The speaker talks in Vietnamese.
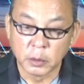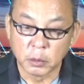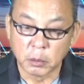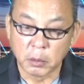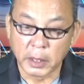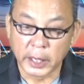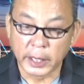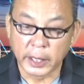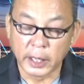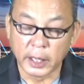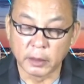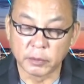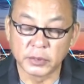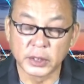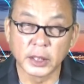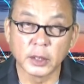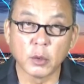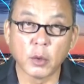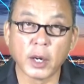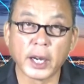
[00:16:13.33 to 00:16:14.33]
mà hợp
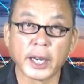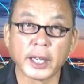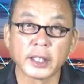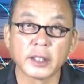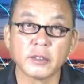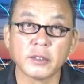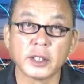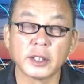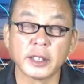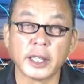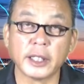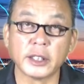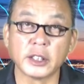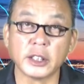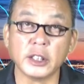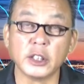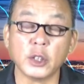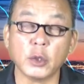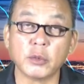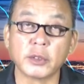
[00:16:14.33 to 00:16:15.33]
thức hóa cái vấn đề
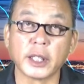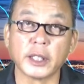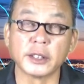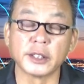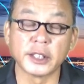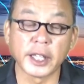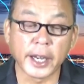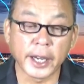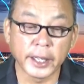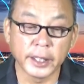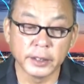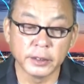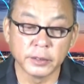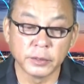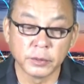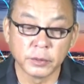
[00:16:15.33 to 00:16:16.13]
sử dụng cần sa.